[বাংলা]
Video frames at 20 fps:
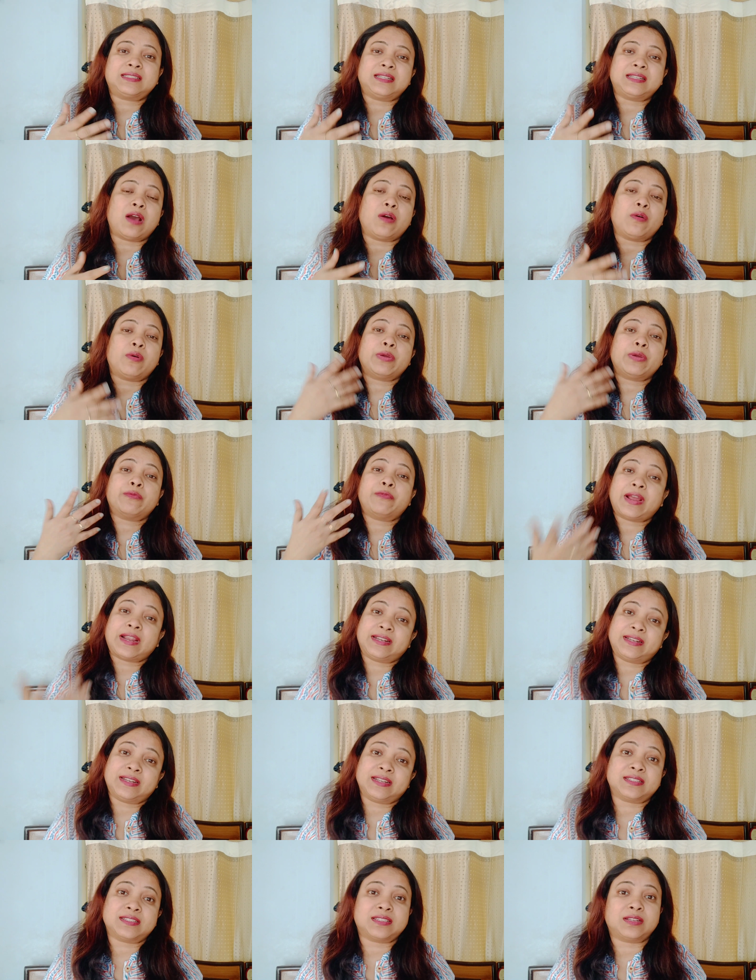না হয়ে হোয়াইট
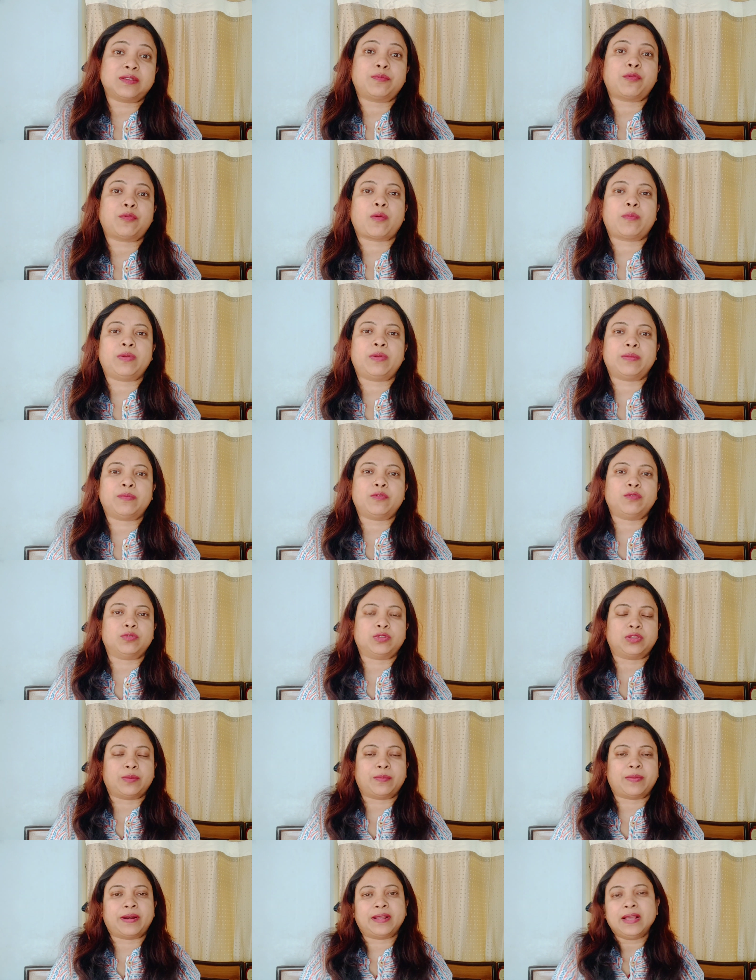হেডসের প্রবলেমও
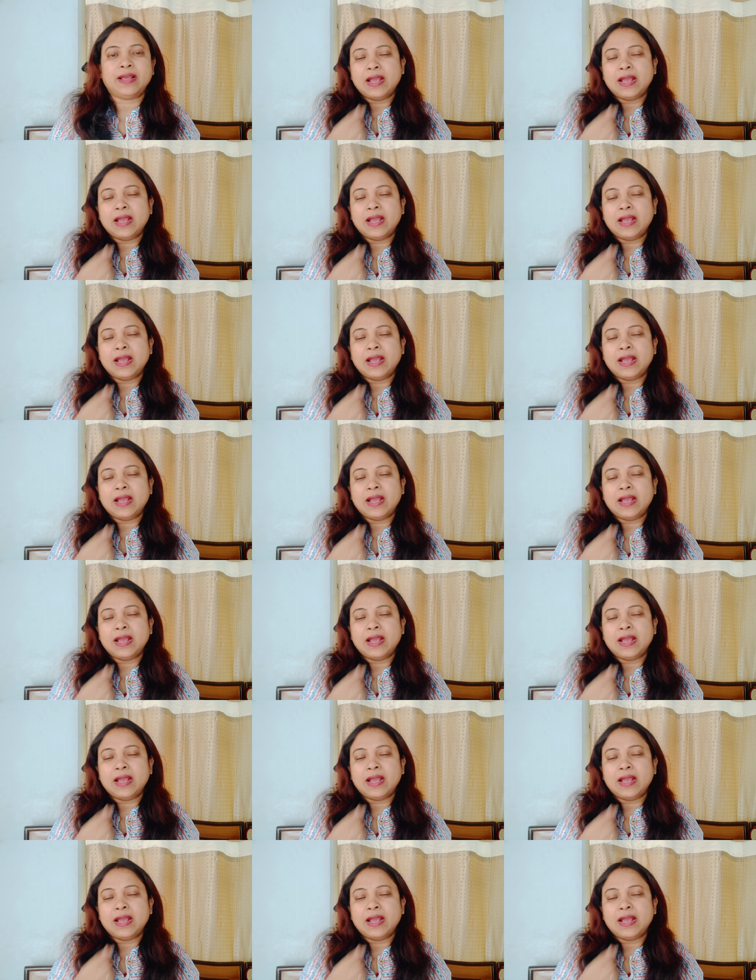হতে পারে